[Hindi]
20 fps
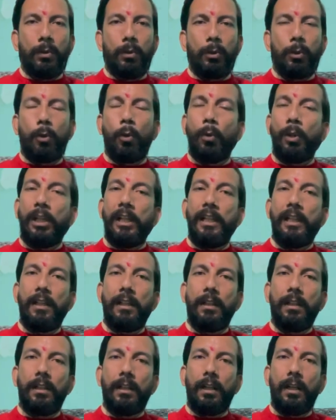क्योंकि
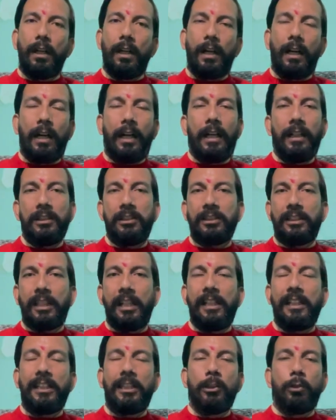आजकल
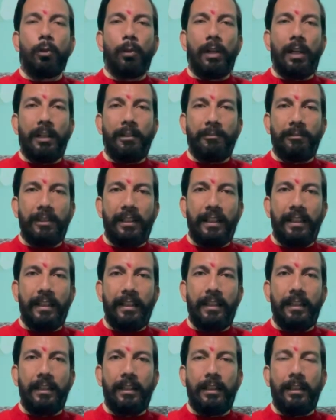की जो लाइफ है
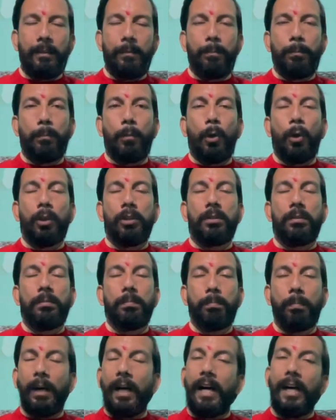बहुत
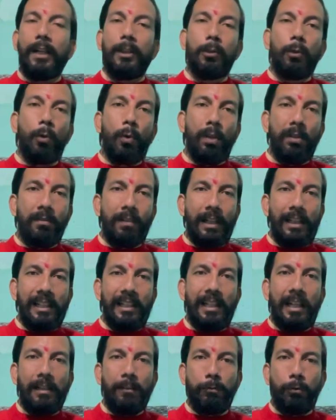भाग दौड़ वाली
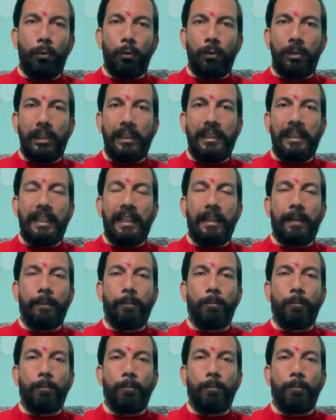लाइफ हो गई है